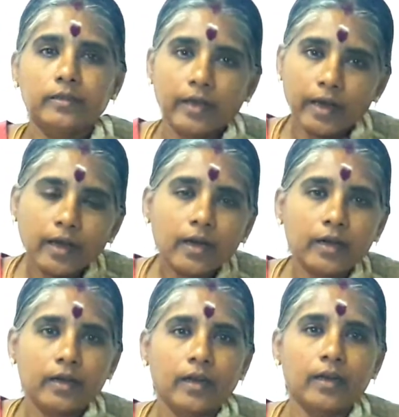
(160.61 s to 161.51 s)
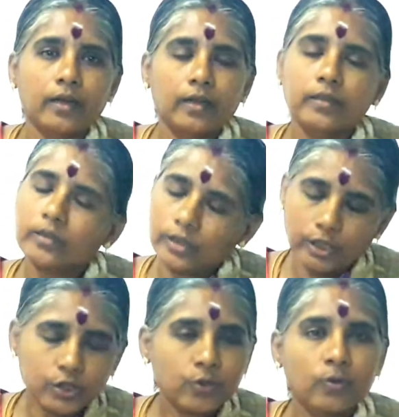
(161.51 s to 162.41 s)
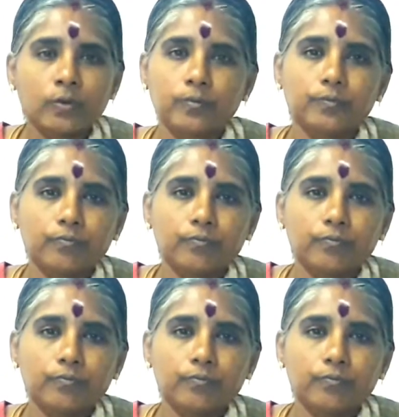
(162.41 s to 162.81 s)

தேங்கெண்ணெய் தேய்ச்சிக்கணும்